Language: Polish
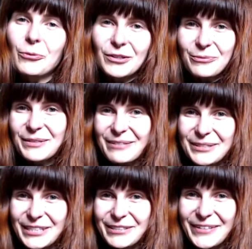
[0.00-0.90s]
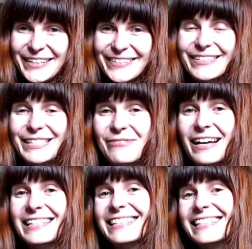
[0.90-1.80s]
domyślam się, że większość z
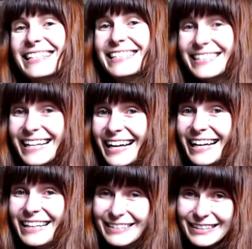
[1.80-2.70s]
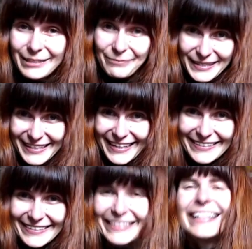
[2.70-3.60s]
Was zna tych
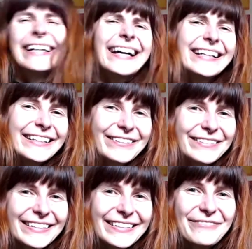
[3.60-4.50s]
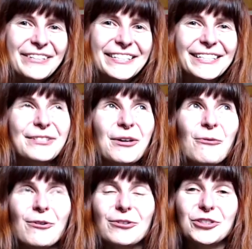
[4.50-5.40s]
pisarzy, ale niekoniecznie wiecie, co
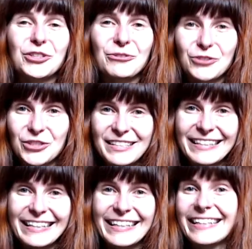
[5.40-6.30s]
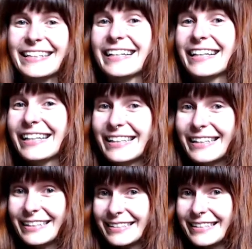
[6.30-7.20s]
łączy wszystkich
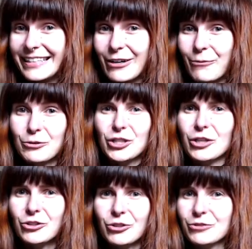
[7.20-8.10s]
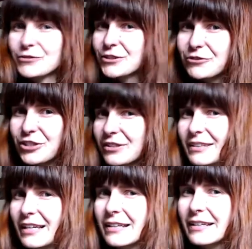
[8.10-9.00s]
z nich, oprócz tego, że oczywiście
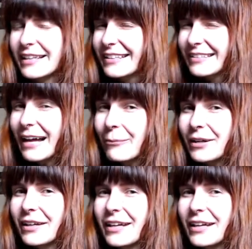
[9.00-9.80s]
wszystkich ich znamy